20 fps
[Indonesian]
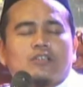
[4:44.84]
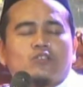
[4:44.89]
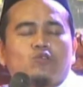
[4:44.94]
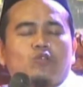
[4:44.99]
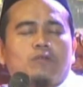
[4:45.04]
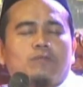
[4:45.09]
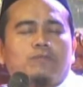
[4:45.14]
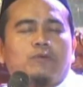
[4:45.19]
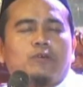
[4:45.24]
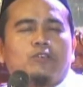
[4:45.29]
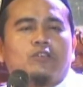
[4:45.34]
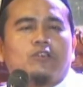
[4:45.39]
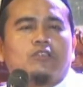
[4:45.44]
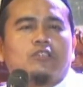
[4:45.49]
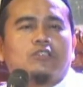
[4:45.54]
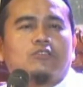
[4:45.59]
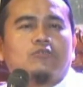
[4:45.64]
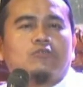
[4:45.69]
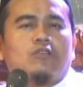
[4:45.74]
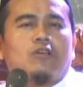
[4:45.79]
Teng Surabaya
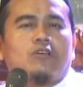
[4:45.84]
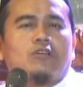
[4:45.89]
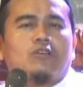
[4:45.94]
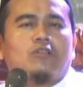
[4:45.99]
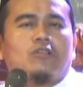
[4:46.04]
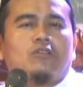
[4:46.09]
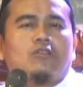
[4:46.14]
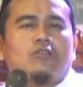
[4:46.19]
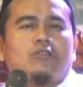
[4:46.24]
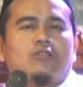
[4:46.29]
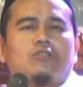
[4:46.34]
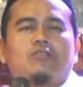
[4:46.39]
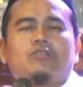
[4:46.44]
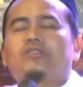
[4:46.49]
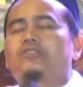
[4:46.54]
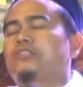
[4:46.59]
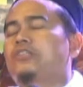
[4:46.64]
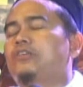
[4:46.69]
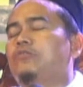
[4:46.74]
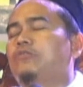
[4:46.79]
niku Ono
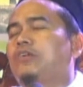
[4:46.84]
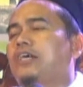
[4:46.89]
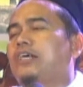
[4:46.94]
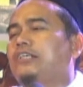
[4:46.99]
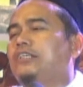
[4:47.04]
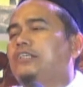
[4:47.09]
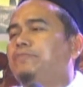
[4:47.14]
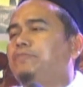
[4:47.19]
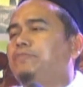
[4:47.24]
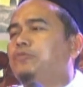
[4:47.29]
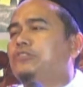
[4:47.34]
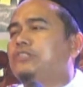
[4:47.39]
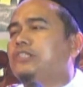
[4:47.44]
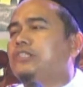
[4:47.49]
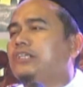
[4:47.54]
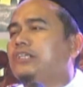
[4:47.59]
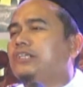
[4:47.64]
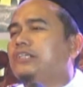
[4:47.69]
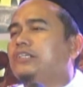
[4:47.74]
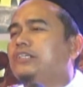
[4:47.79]
seorang ibu
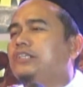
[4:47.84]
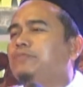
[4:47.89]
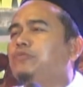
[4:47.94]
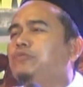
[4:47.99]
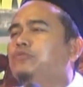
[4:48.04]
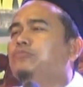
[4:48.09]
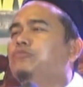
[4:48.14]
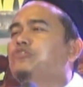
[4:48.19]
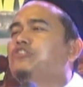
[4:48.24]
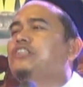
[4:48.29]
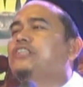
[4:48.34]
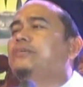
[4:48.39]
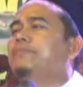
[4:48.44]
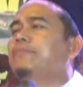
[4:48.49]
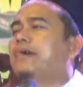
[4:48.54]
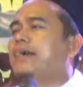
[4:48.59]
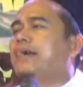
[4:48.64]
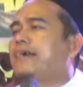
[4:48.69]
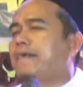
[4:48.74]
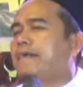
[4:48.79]
jenenge Ibu
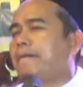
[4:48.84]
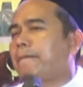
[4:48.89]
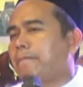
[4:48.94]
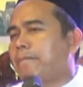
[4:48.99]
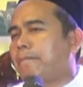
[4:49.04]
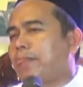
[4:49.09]
Muslimah.